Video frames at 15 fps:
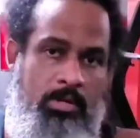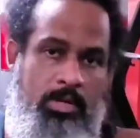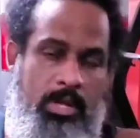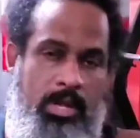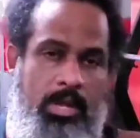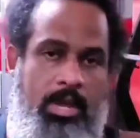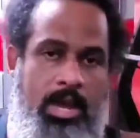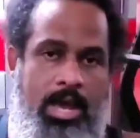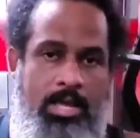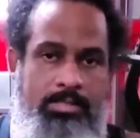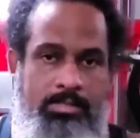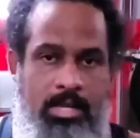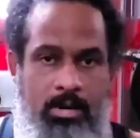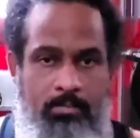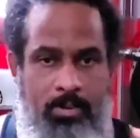que
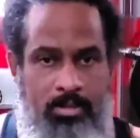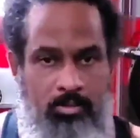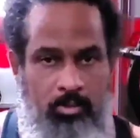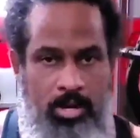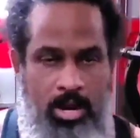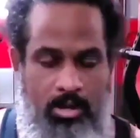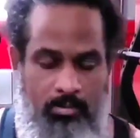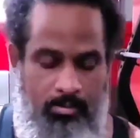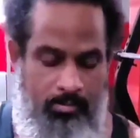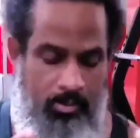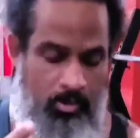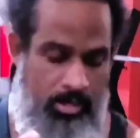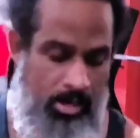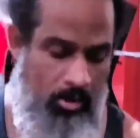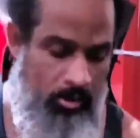hacia el pectoral.
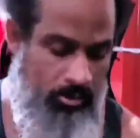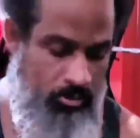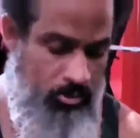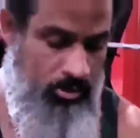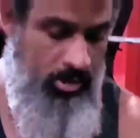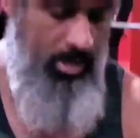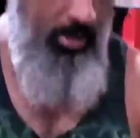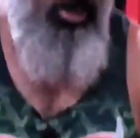Pero ¿qué es lo que sucede